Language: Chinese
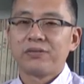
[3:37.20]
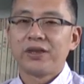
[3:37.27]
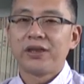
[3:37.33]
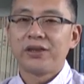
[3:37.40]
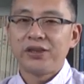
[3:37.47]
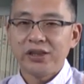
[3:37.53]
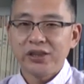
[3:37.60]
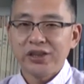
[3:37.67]
那
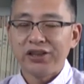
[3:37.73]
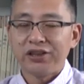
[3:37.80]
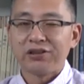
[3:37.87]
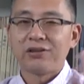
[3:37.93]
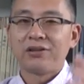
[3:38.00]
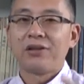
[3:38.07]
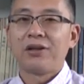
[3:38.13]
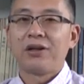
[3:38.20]
个激
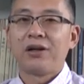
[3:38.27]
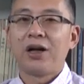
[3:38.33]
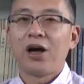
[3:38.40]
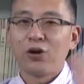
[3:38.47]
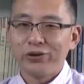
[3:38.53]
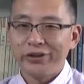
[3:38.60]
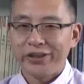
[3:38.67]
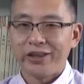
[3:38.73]
情、
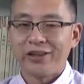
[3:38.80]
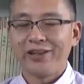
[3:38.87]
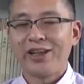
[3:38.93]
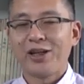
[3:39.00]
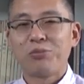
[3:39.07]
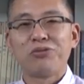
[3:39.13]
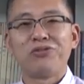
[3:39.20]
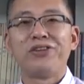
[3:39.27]
好奇的
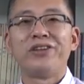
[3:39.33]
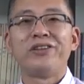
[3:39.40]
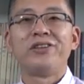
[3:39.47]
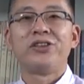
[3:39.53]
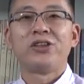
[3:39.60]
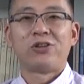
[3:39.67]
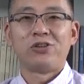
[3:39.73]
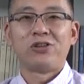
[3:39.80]
那个部分
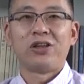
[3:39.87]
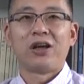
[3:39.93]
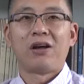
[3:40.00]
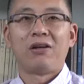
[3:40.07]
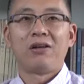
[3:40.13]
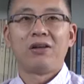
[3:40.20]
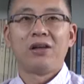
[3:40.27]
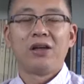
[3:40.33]
消失
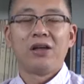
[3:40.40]
掉了，